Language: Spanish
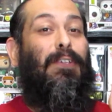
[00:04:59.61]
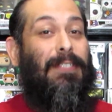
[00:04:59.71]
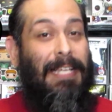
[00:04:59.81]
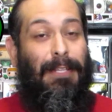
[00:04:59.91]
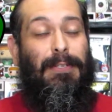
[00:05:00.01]

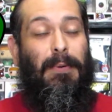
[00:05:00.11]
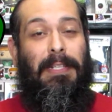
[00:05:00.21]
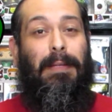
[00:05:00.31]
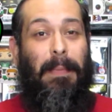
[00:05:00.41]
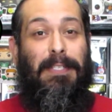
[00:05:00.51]

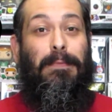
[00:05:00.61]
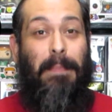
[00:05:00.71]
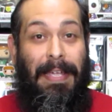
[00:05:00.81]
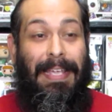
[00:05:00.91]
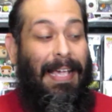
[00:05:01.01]
250
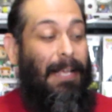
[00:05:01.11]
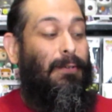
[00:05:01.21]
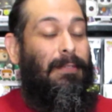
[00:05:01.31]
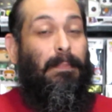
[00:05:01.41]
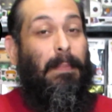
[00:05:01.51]
pesos
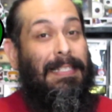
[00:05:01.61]
mexicanos,